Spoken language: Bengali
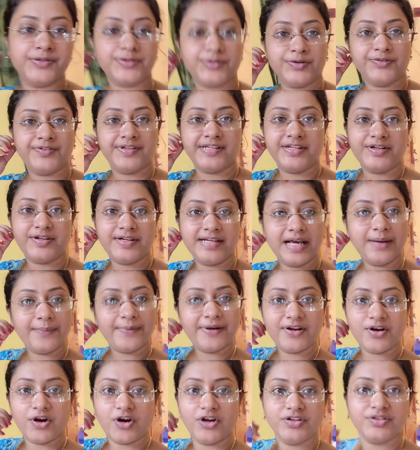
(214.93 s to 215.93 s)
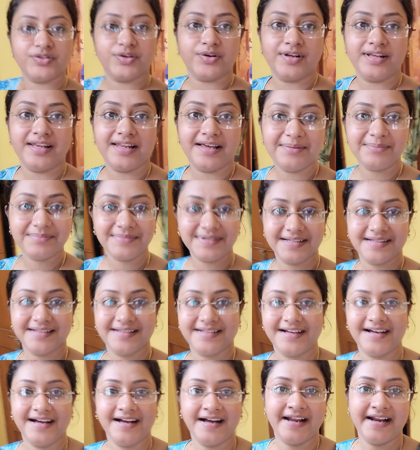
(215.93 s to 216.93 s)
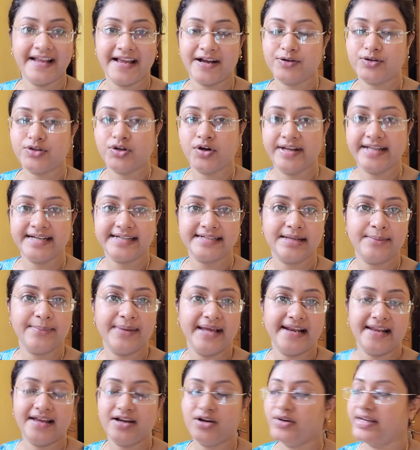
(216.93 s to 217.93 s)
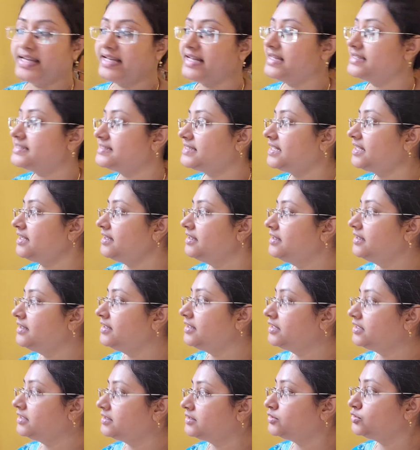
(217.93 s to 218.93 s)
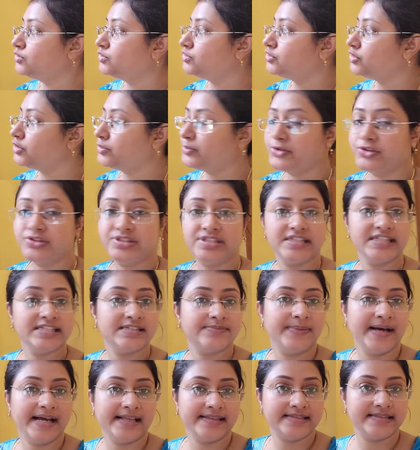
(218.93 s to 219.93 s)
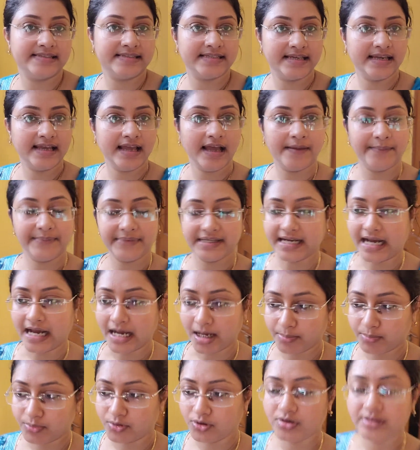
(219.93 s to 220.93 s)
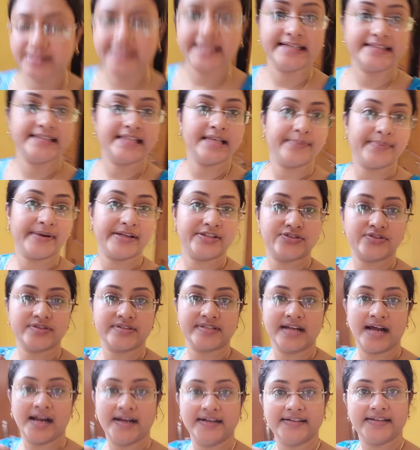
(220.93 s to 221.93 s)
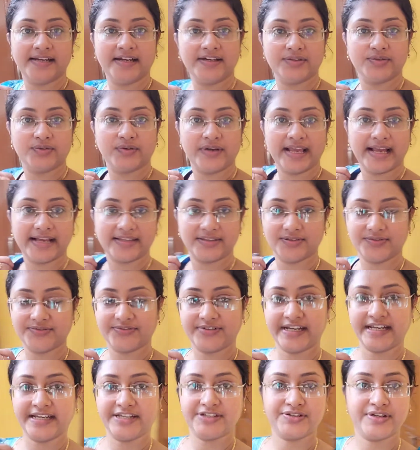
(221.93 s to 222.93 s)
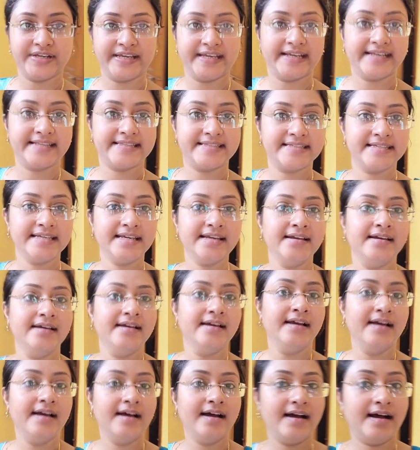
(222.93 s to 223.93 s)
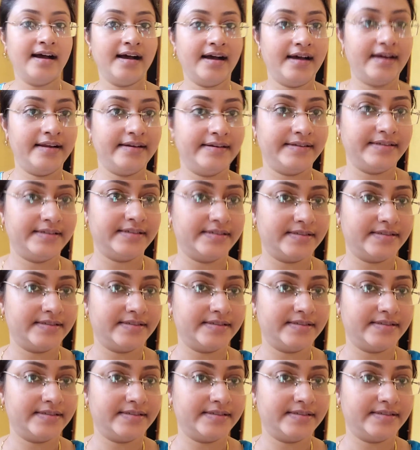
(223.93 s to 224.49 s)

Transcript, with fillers: তো ভিডিওটা আবার অন করলাম আর এখন অনেকটা বেলা হয়ে গেছে দুটো পঁচিশ বাজছে আমি খাবো দেখতেই পাচ্ছ স্নান টান করে একদম ফ্রেশ হয়ে গেছি আর